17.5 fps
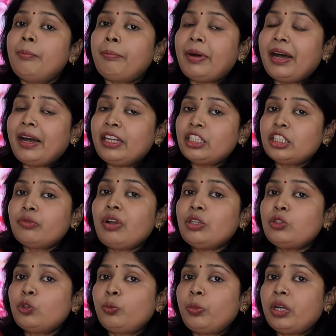पांचवा
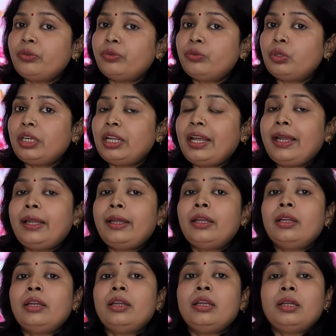सुपर फूड है
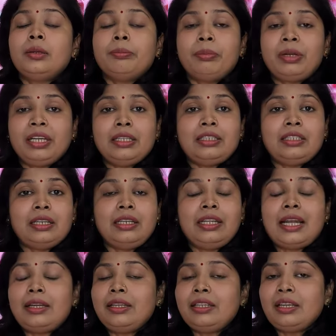ब्रिंजल
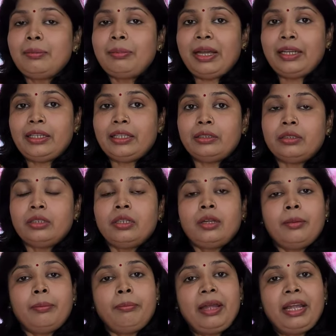यानी कि बैगन
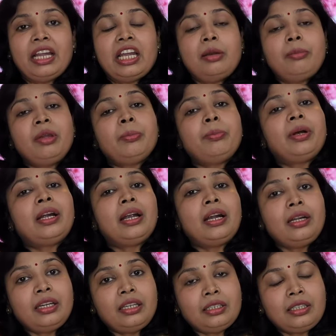बैगन में पर
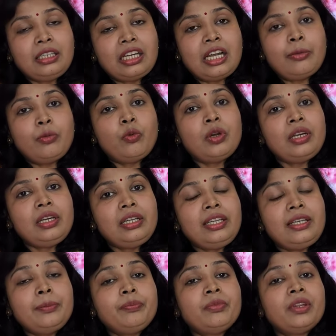हंड्रेड ग्राम
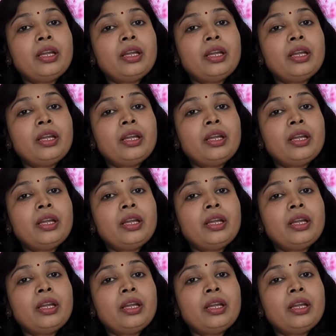ओनली